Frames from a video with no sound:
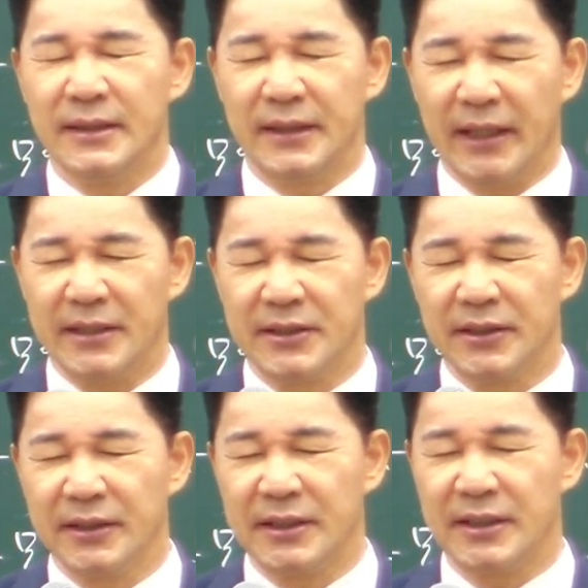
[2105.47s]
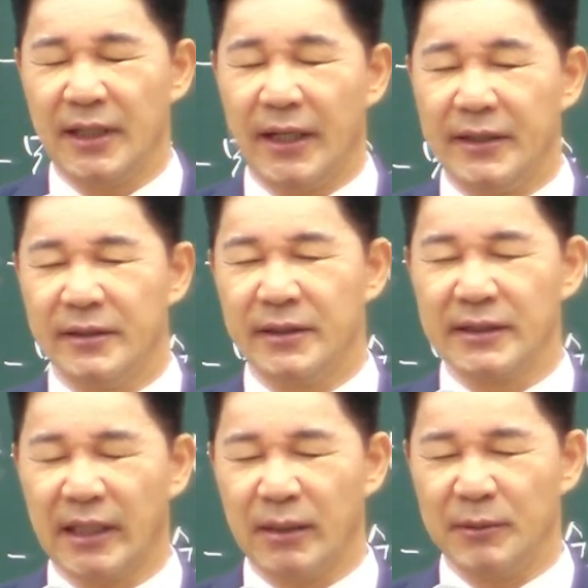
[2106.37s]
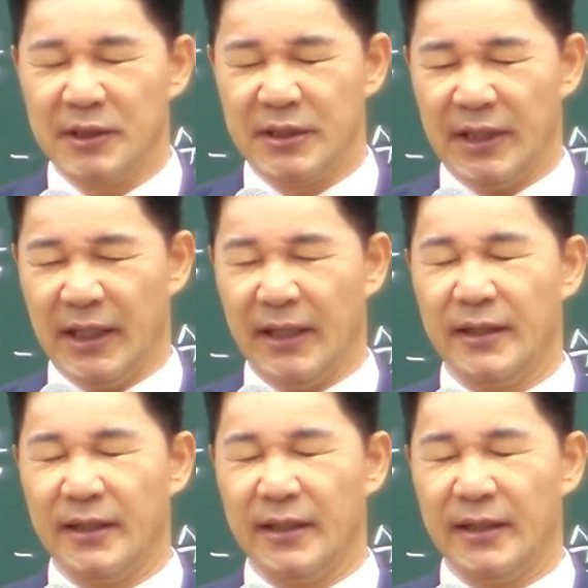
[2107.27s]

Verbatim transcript: 대청 시대 영 사람의 시대.